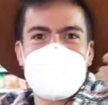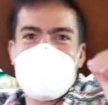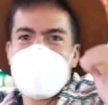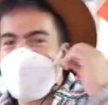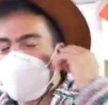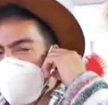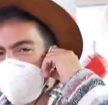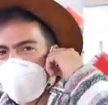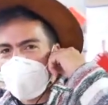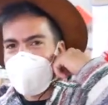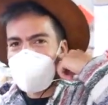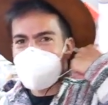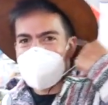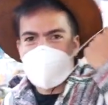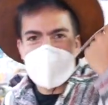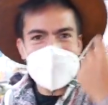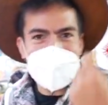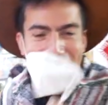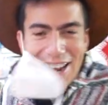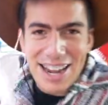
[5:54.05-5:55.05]
sí, lo que a la
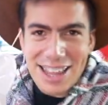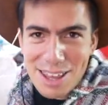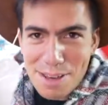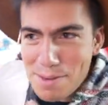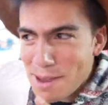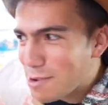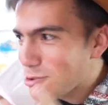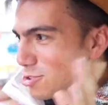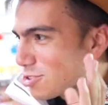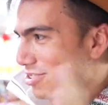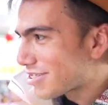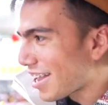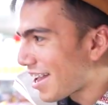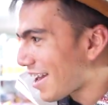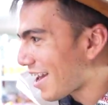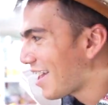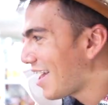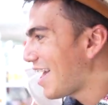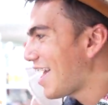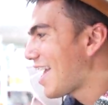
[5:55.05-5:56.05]
mayoría le debe
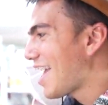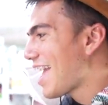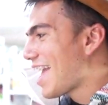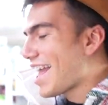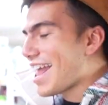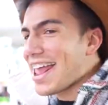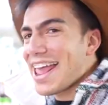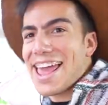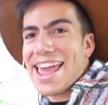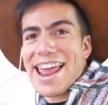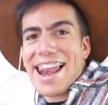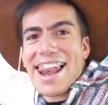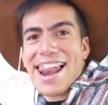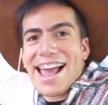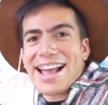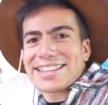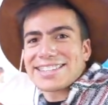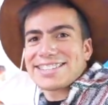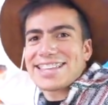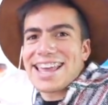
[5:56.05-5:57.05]
gustar.
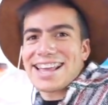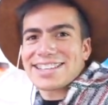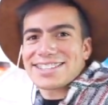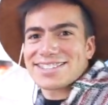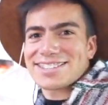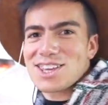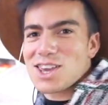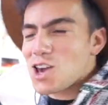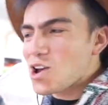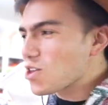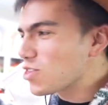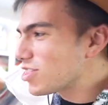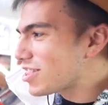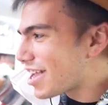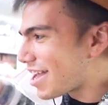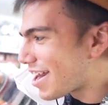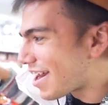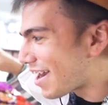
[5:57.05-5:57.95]
La sección de